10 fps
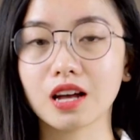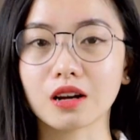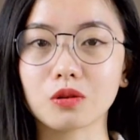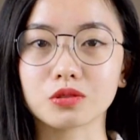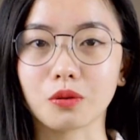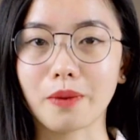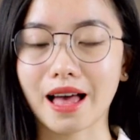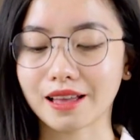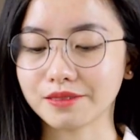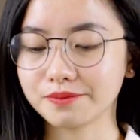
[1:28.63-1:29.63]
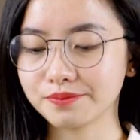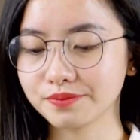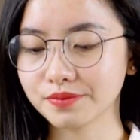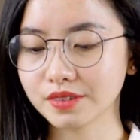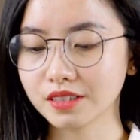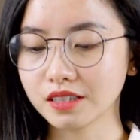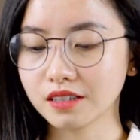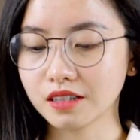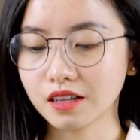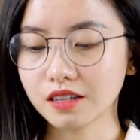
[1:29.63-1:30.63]
Câu số 3
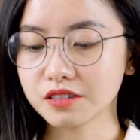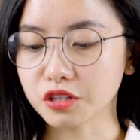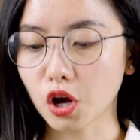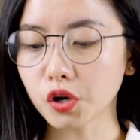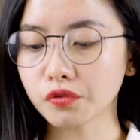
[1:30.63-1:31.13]
Scott